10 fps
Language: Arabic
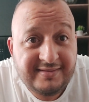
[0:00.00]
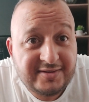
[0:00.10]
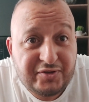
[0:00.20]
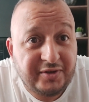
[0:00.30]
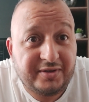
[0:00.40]
إيه
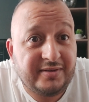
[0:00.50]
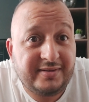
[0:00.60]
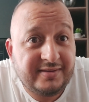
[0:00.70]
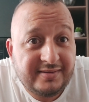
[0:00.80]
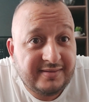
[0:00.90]
شنو
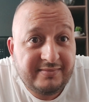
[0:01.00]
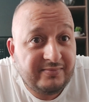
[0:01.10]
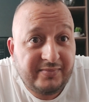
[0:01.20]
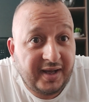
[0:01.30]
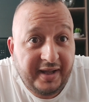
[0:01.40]

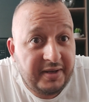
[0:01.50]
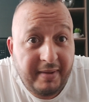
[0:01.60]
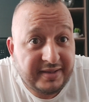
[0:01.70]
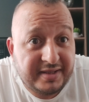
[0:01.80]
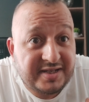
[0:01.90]
ما حنا ما
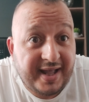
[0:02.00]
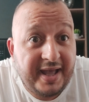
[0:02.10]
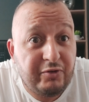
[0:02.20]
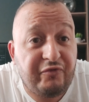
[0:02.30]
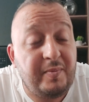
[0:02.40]
عندناش
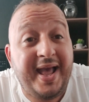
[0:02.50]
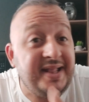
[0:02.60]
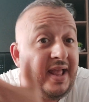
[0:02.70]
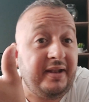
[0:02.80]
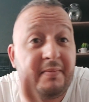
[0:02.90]
القانون في
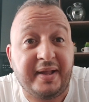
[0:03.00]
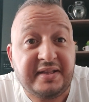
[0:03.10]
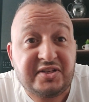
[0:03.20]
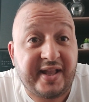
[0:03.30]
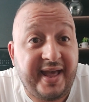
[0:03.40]
بلادنا حنا ما
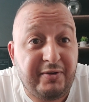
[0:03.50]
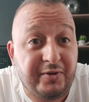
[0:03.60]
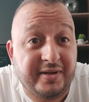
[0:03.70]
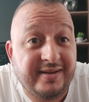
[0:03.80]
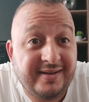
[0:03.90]
عندناش
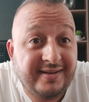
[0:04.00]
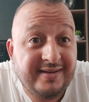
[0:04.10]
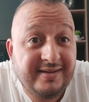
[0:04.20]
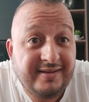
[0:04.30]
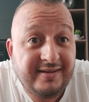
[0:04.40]
القانون
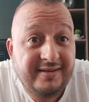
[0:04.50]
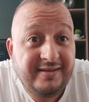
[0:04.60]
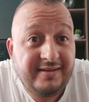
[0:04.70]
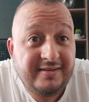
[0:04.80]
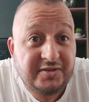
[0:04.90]

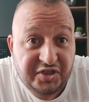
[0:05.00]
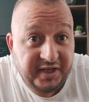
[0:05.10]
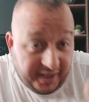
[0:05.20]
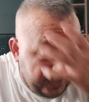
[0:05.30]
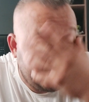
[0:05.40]

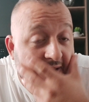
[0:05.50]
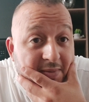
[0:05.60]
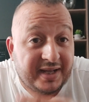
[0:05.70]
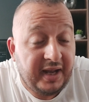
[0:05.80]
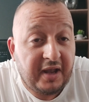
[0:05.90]
جينا حنايا
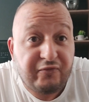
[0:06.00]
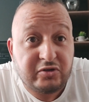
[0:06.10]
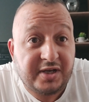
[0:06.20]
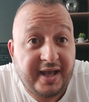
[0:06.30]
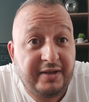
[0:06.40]
ما
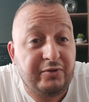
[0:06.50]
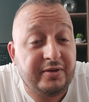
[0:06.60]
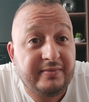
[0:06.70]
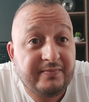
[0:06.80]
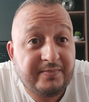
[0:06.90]
كنعرفوش
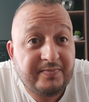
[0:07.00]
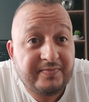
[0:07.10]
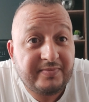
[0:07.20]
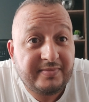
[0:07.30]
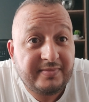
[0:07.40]
القانون
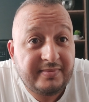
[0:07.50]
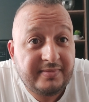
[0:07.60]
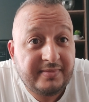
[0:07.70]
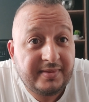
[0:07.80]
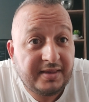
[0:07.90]

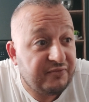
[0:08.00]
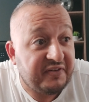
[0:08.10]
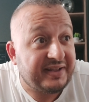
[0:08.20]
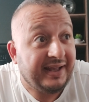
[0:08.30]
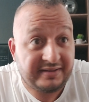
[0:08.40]

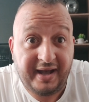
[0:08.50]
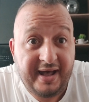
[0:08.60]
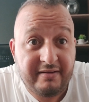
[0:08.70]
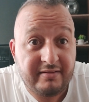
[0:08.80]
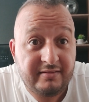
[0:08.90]
نفرقع
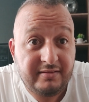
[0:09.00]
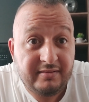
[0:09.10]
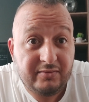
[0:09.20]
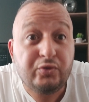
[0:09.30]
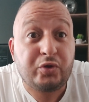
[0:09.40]
دار
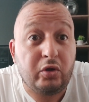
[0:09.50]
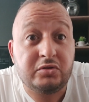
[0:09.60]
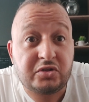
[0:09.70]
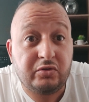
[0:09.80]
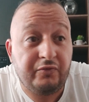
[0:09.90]
وندخل
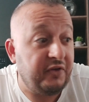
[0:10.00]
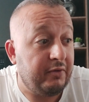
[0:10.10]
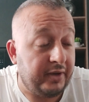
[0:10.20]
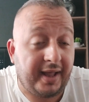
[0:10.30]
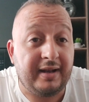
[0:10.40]
نسكن فيها
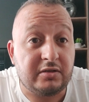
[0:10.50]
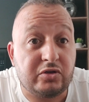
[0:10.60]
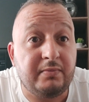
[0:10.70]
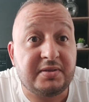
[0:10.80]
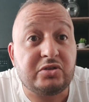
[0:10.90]

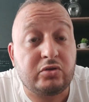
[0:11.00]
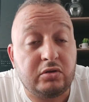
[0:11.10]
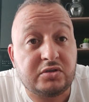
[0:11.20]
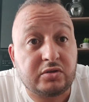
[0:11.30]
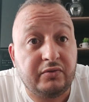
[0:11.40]
ونخلصهم باش ندخل
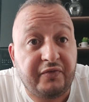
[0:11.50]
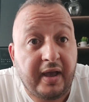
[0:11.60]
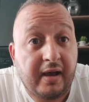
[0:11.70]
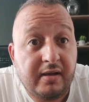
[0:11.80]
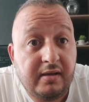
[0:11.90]
نسكن
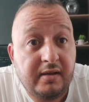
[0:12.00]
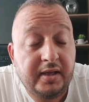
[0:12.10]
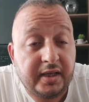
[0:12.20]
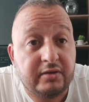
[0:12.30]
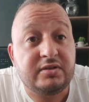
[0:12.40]
فيها
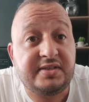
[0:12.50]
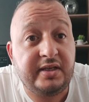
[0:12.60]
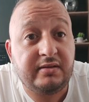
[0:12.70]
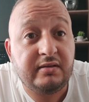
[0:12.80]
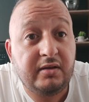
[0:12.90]
يا
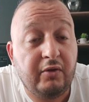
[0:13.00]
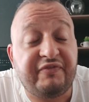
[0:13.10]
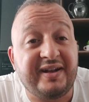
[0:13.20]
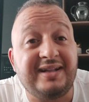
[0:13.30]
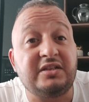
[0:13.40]
وزيد
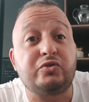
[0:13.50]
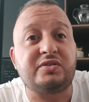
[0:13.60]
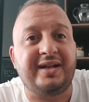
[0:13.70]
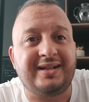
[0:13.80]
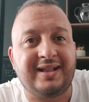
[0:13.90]
وفين غادا
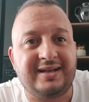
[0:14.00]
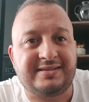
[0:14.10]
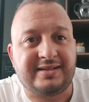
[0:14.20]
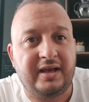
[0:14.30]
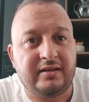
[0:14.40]
توصل هاد
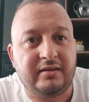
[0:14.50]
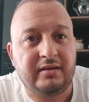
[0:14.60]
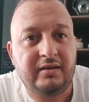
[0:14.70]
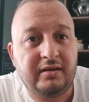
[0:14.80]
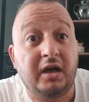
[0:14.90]
الخيصه هادي
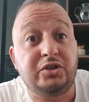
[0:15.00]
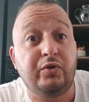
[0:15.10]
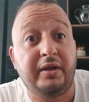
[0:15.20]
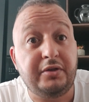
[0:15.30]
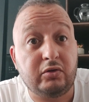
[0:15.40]
اجيو
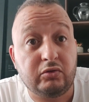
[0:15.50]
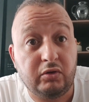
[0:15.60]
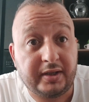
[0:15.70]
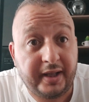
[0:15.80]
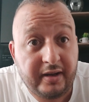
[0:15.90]
عندك
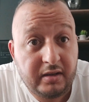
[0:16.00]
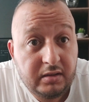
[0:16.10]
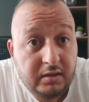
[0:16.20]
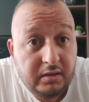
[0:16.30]
ويقول لك راه